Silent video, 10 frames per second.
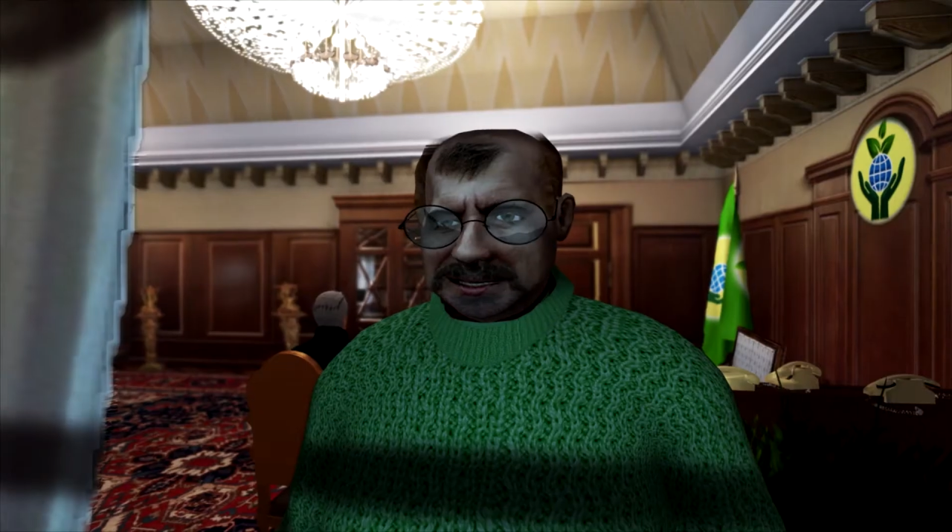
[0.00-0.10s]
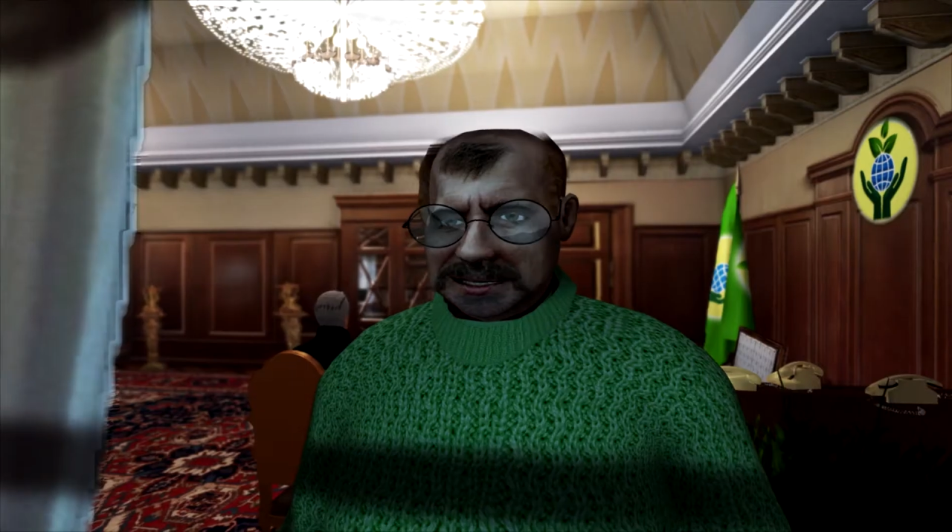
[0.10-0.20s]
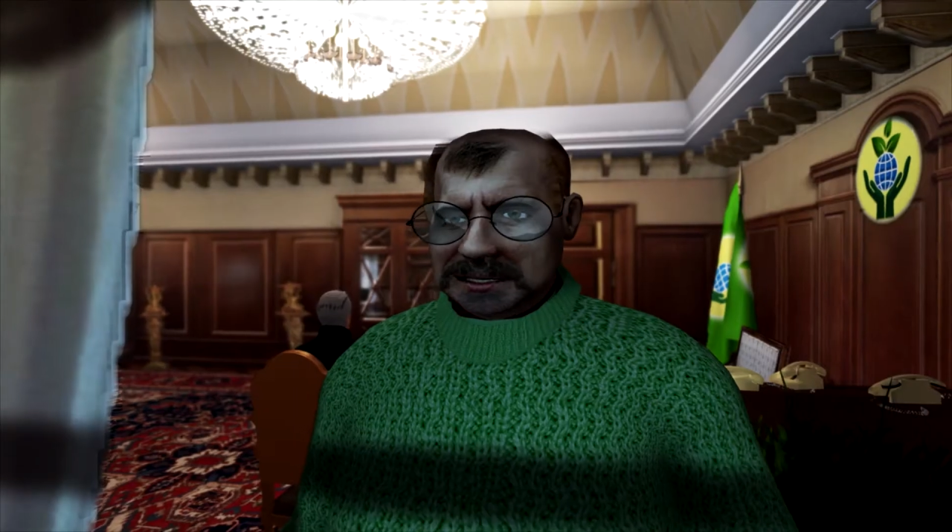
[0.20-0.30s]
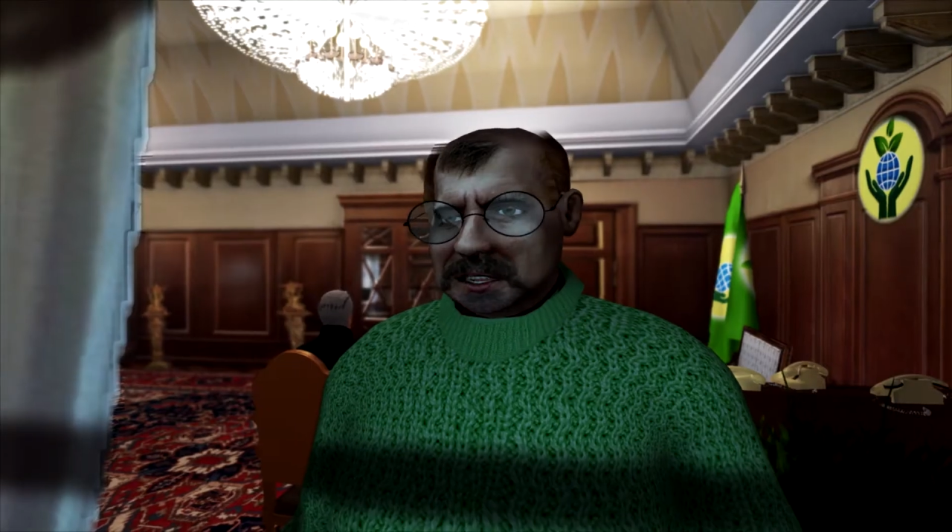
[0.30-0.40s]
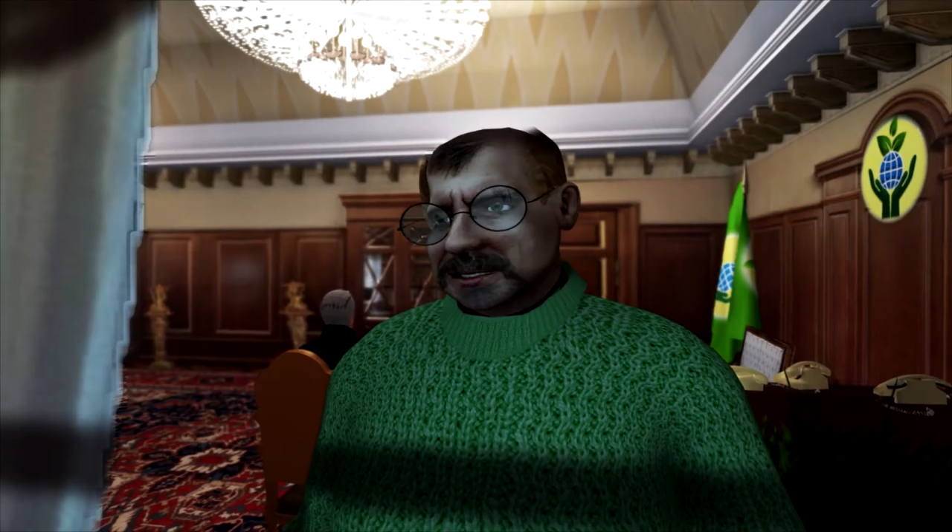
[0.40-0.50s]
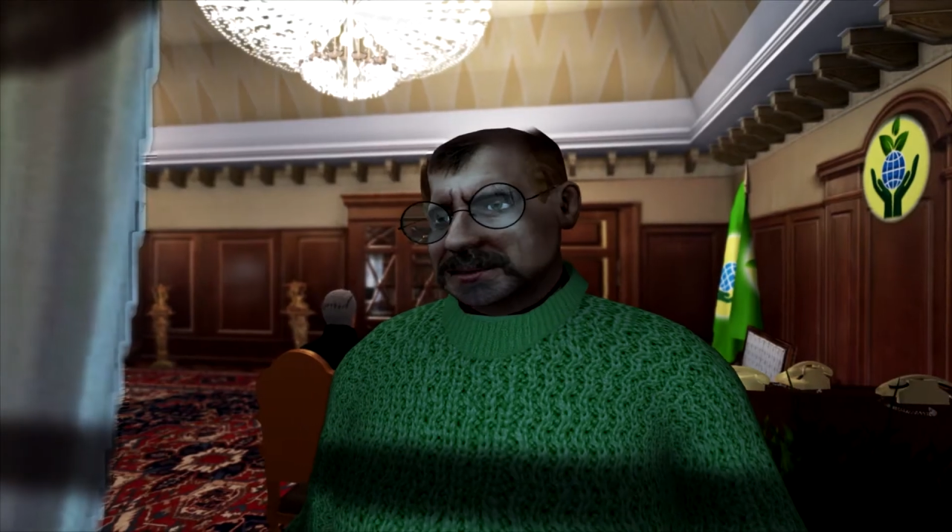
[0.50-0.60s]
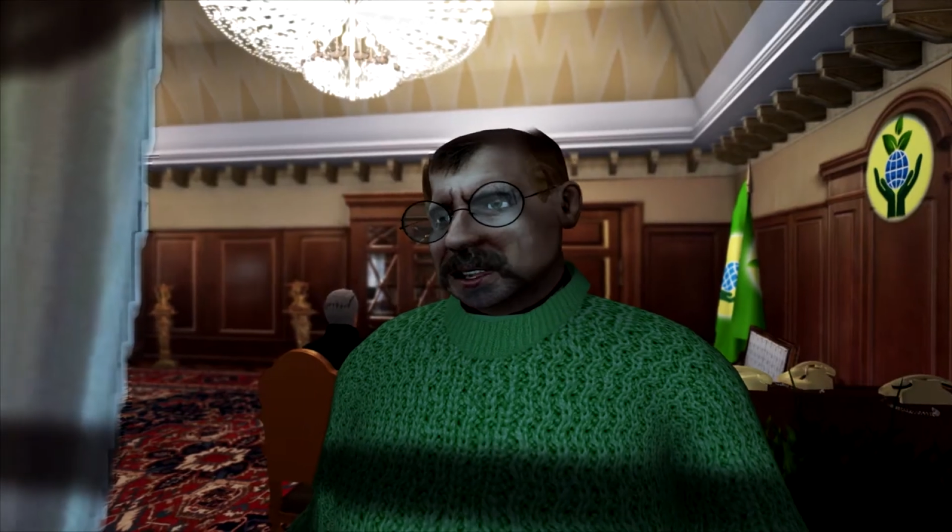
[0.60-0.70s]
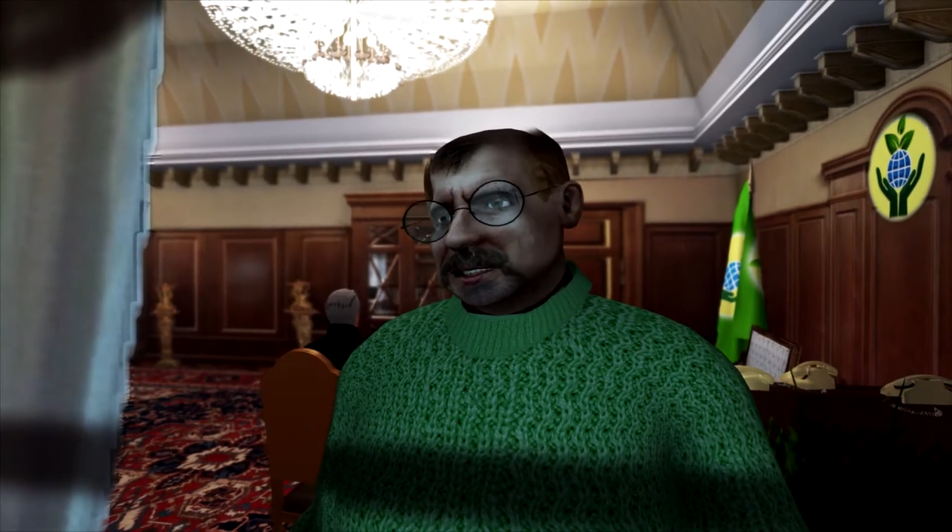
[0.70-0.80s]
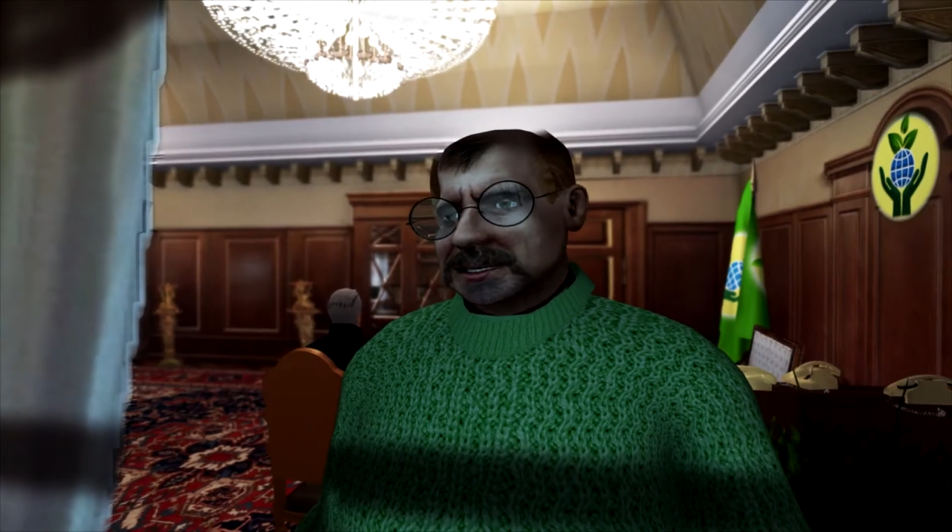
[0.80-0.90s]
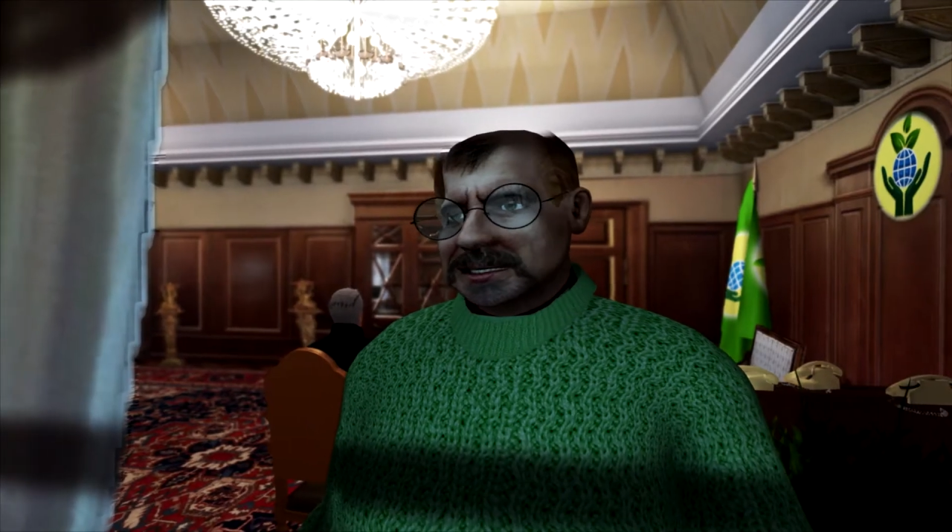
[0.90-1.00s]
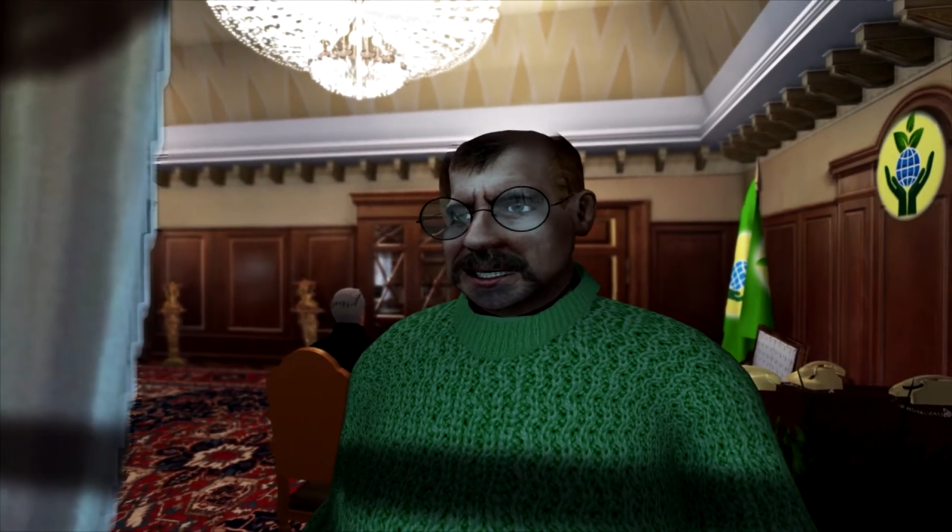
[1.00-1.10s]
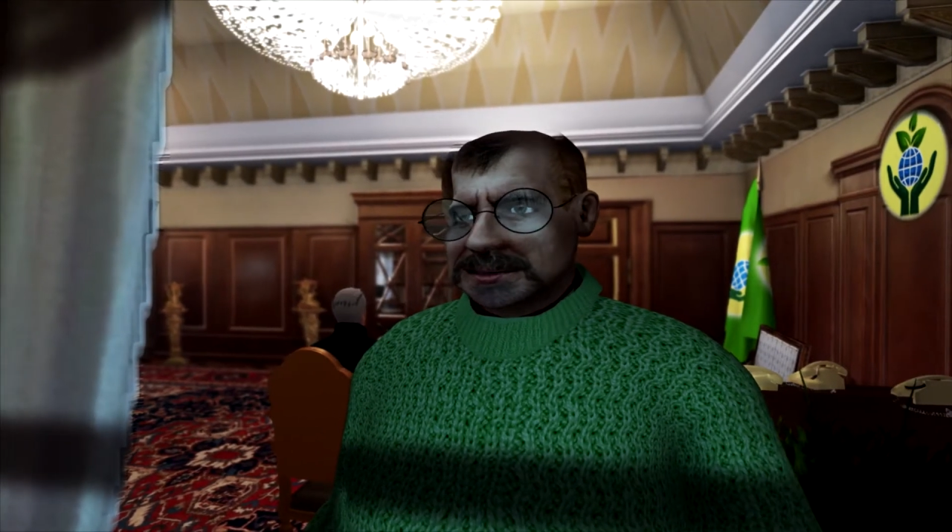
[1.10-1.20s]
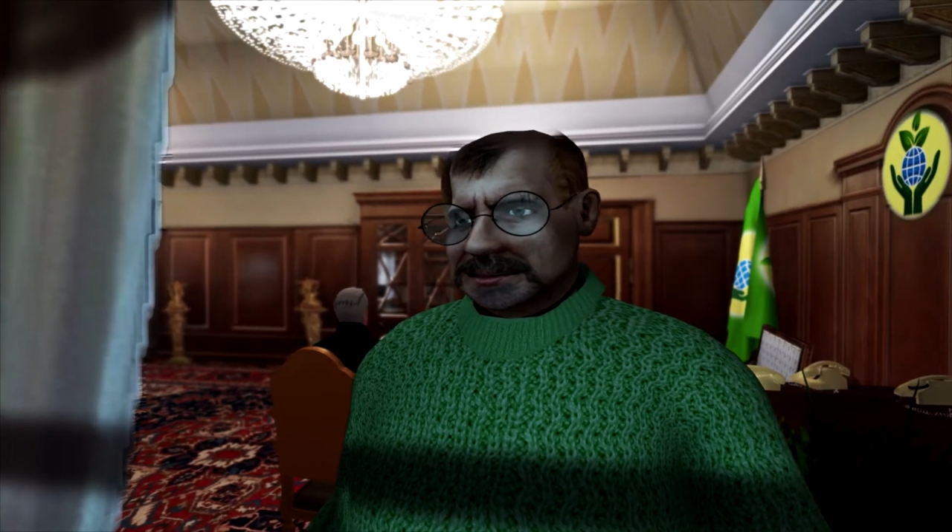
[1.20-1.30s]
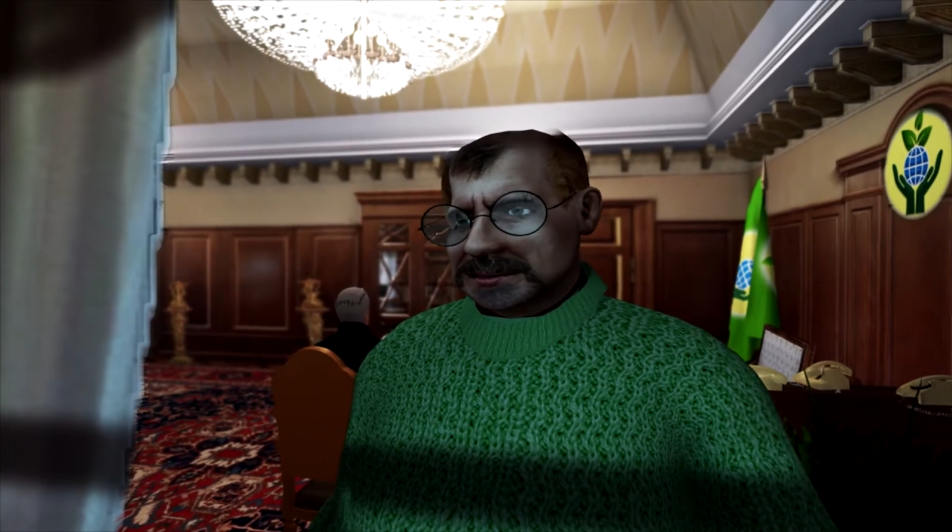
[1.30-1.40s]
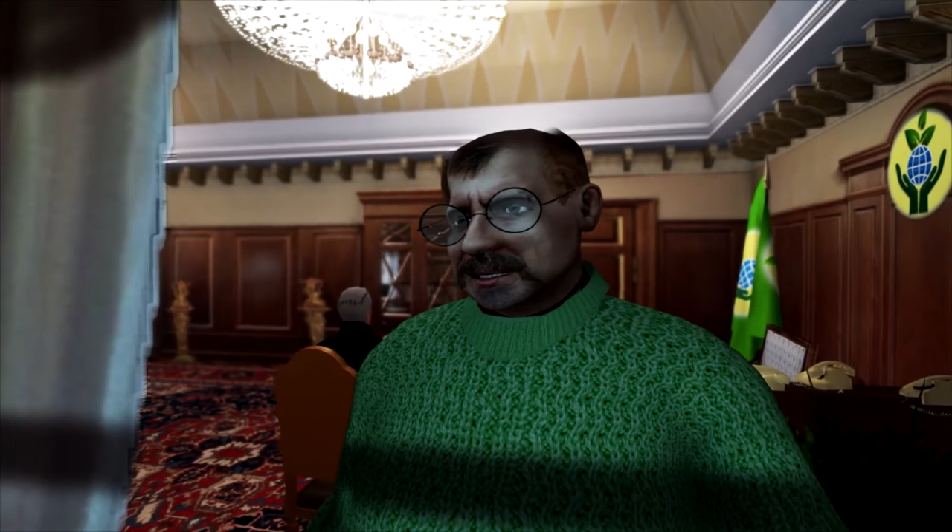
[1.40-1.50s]
и вот тогда
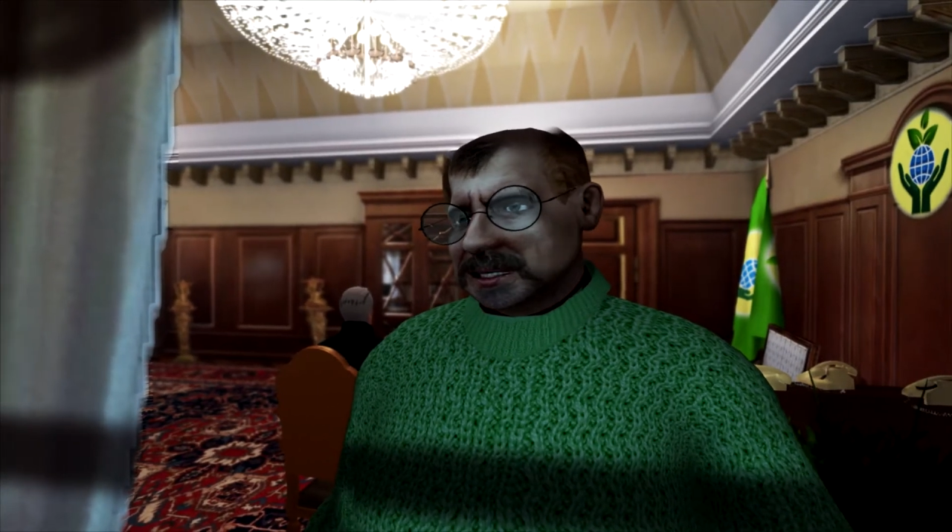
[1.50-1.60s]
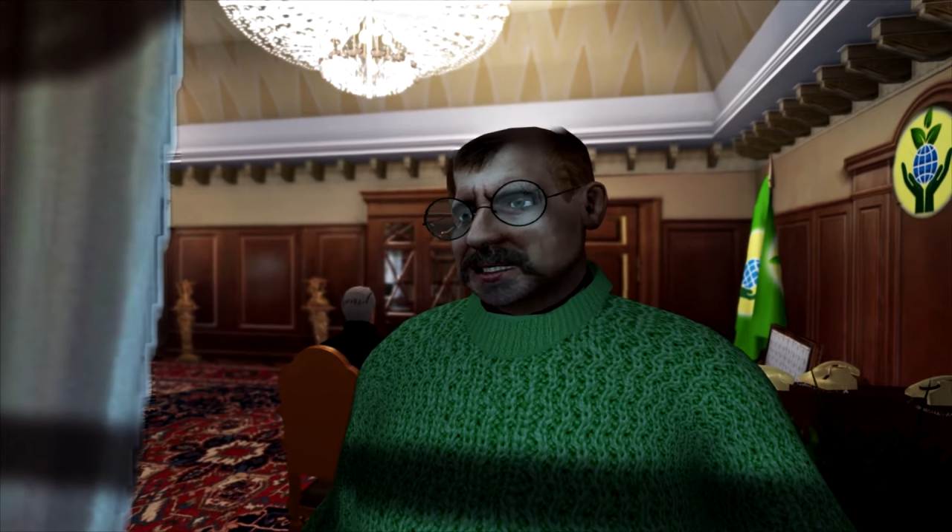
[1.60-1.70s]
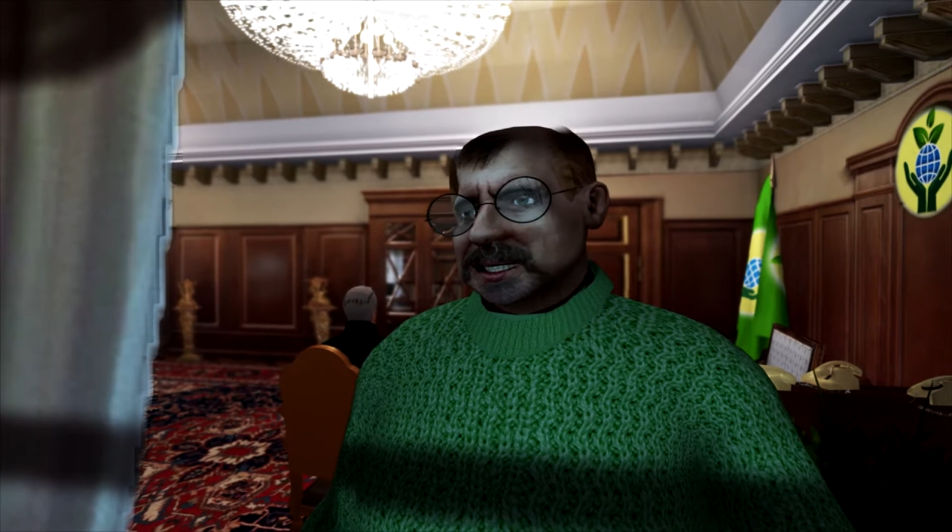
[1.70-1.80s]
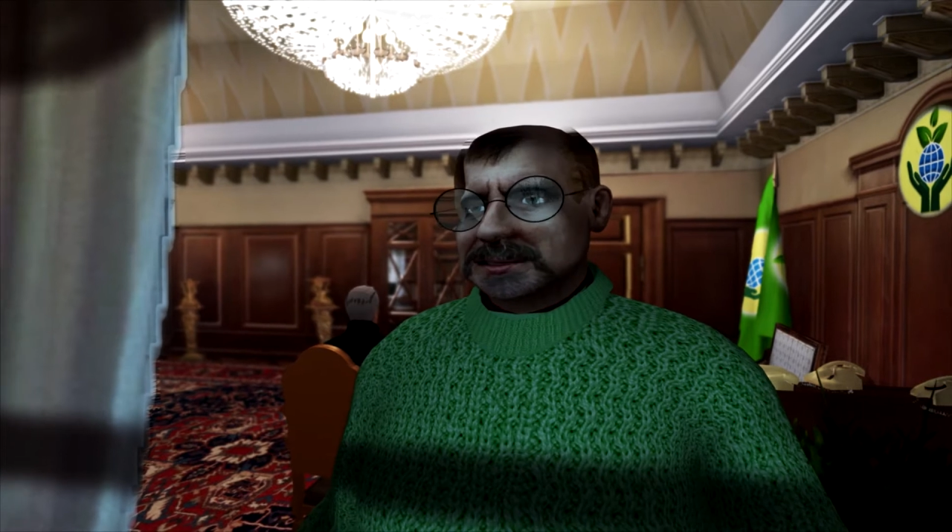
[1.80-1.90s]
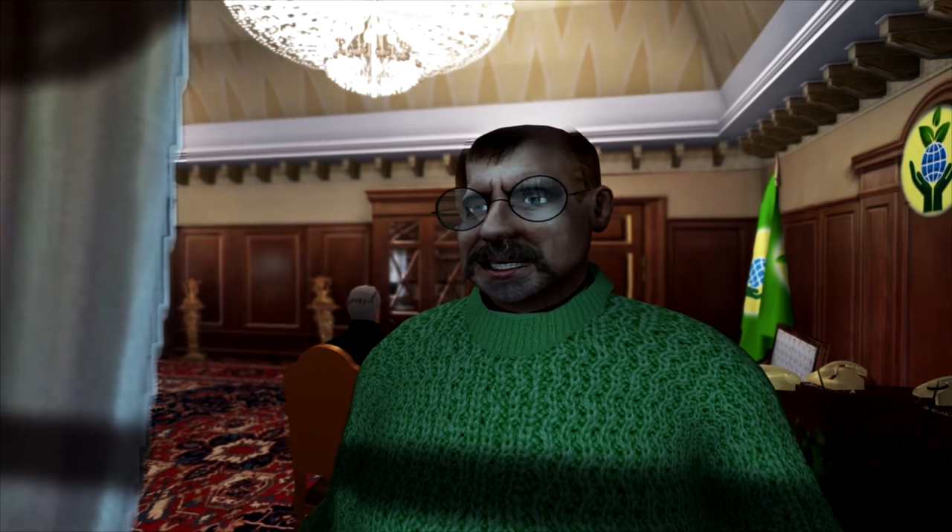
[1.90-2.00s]
цивилизация